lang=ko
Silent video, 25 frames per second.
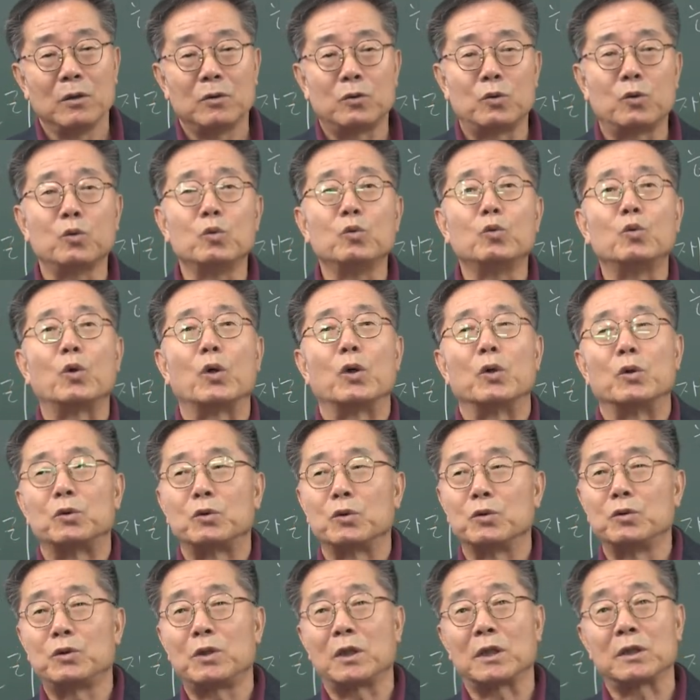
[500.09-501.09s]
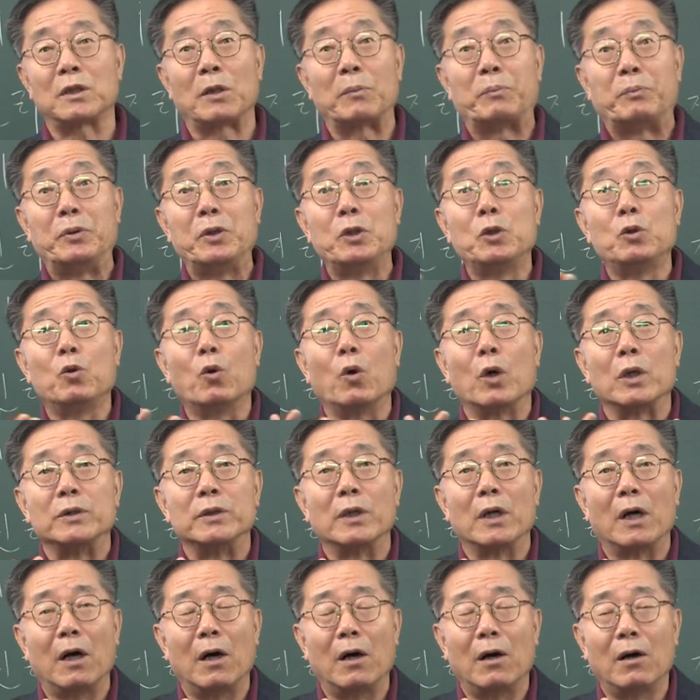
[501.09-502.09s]
중국의 어떤 철학자를
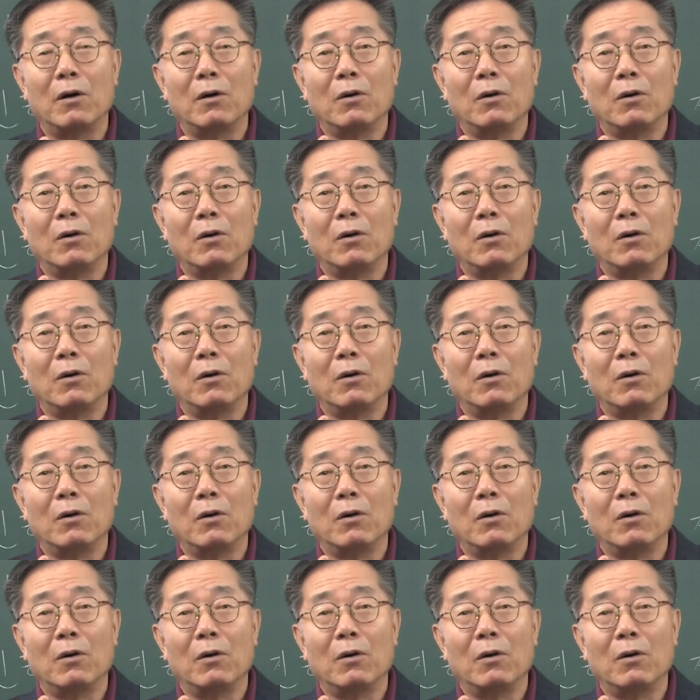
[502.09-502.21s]
비교한다.